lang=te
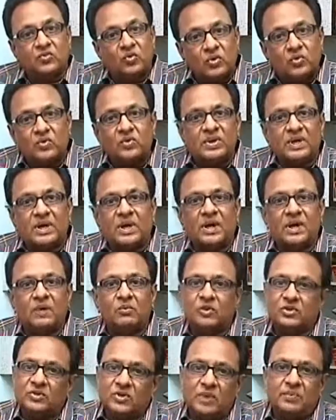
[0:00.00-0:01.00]
చూడకుండా
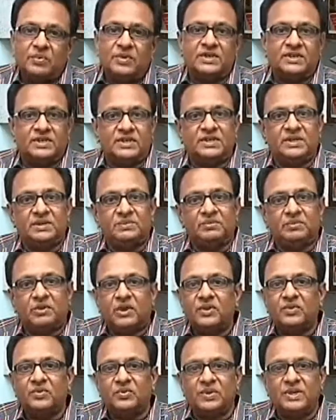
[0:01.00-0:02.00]
మొత్తం అప్పగించేది
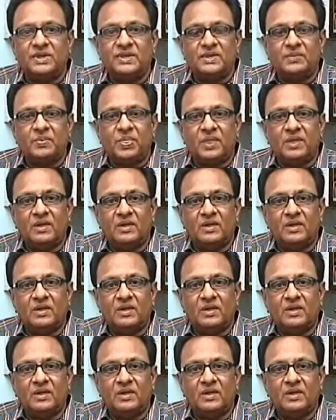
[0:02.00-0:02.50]
పాడుతుండేది